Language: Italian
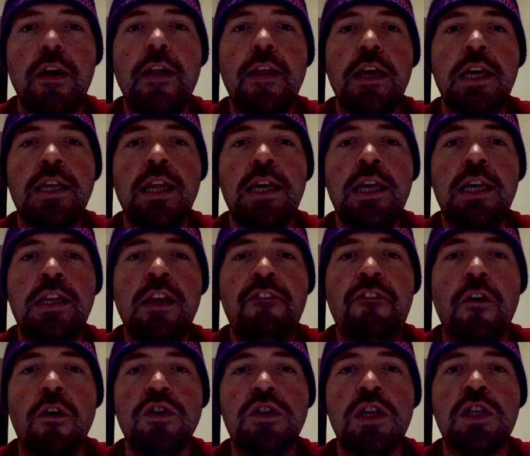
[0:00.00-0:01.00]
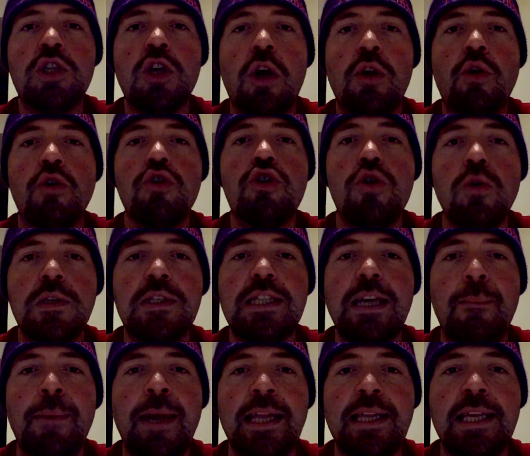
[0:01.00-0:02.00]
i, i tifosi sono
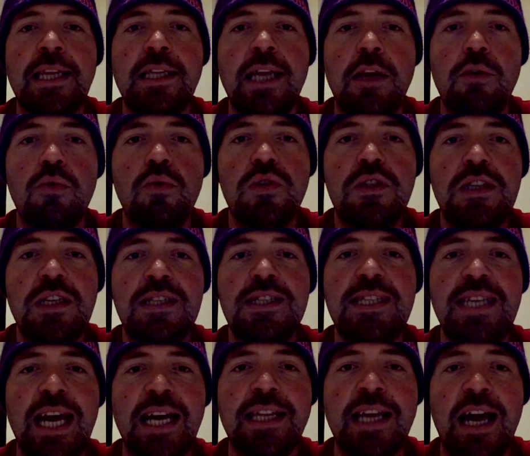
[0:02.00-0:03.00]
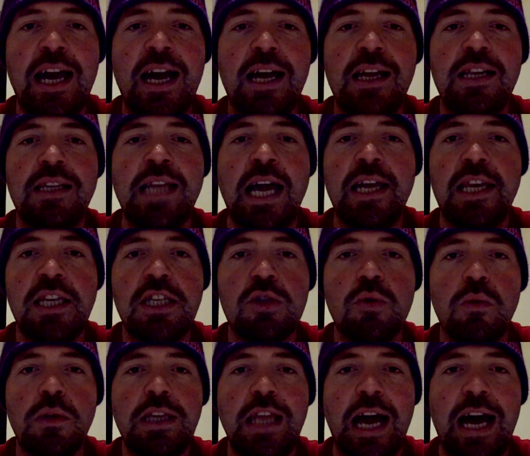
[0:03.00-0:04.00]
giustamente delusi sia da, dai
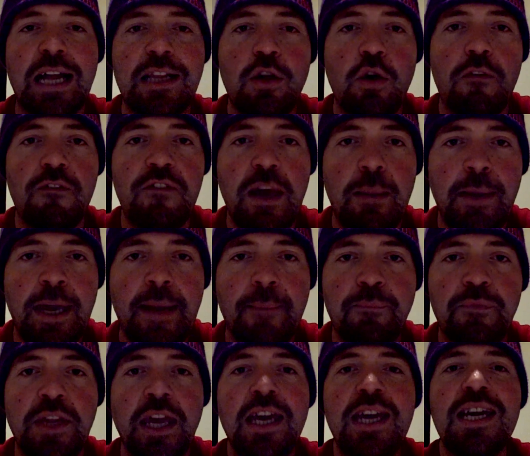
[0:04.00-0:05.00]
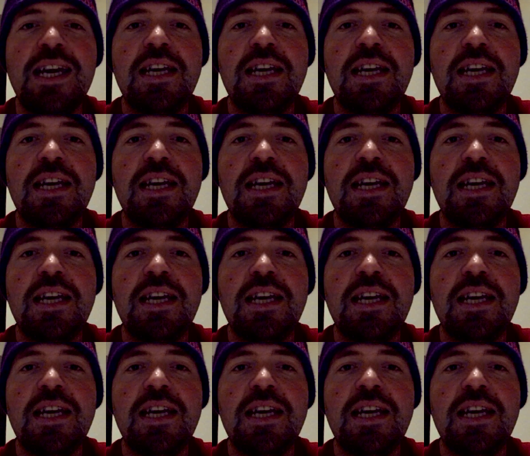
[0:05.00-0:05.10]
risultati ovviamente,